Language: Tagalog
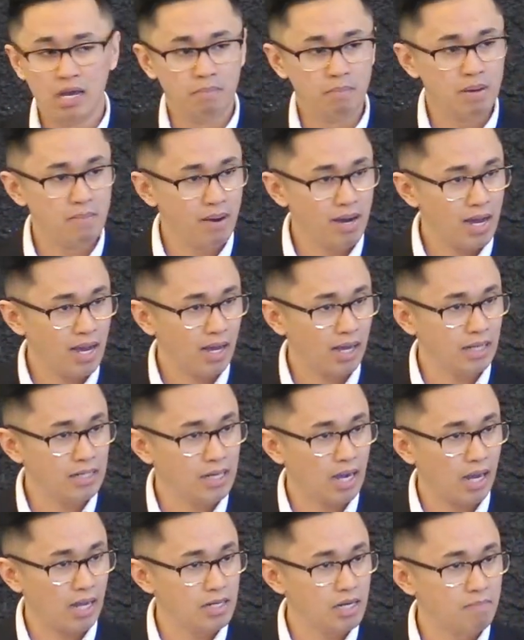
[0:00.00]
may mga
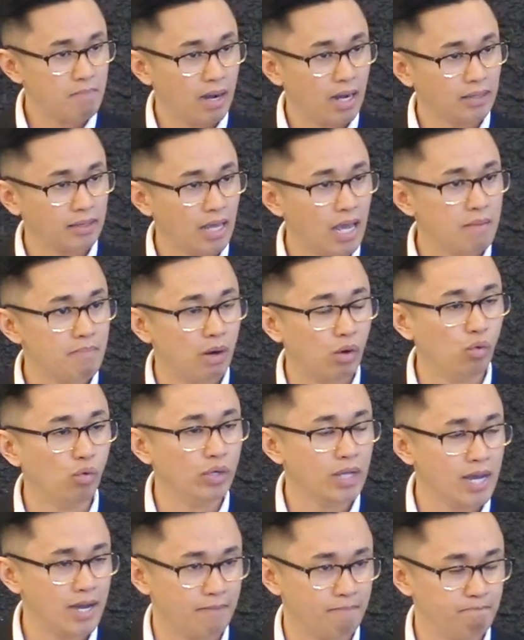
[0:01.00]
kanya-kanya mga tema ho
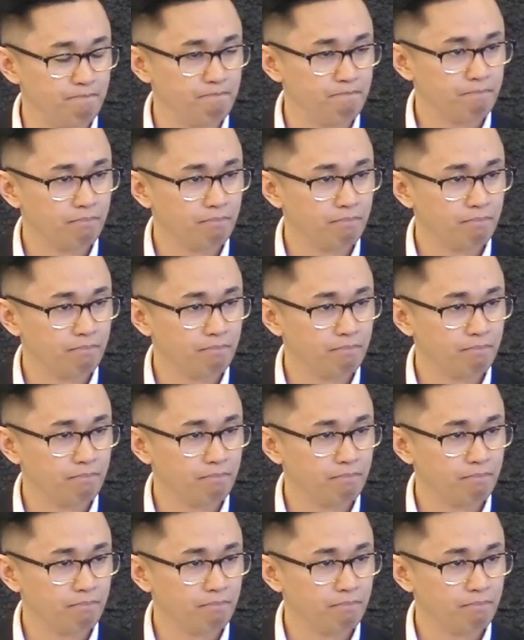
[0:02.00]
yan.